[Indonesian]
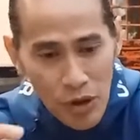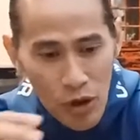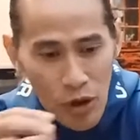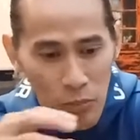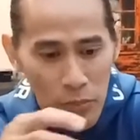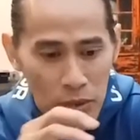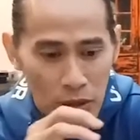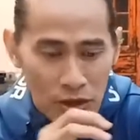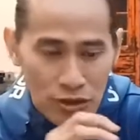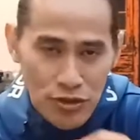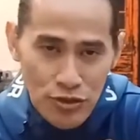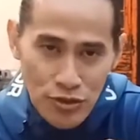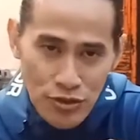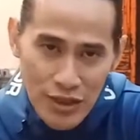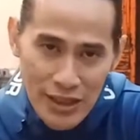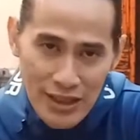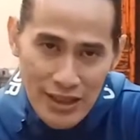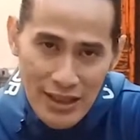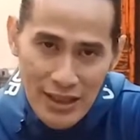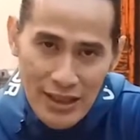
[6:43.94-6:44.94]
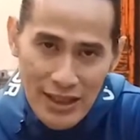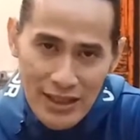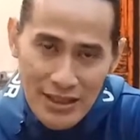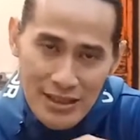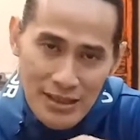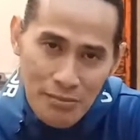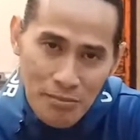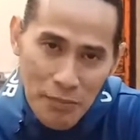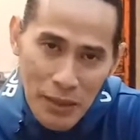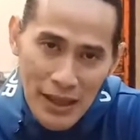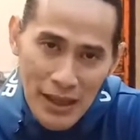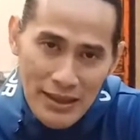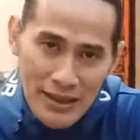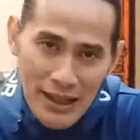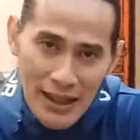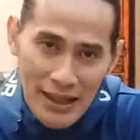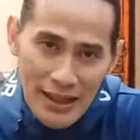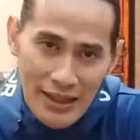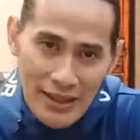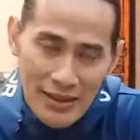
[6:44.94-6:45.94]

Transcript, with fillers: opportunity, kesempatan,